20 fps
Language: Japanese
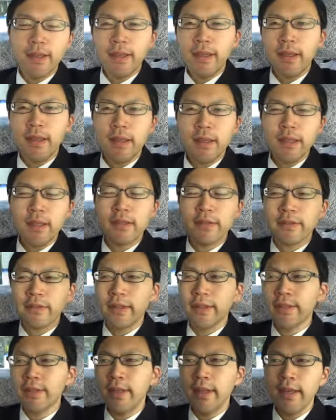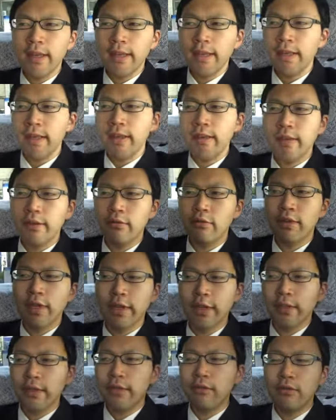えー、新しくですね、えー、今
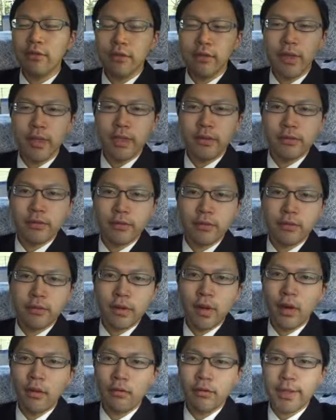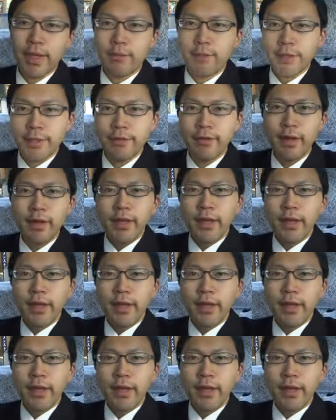回、講評会の情報がございます。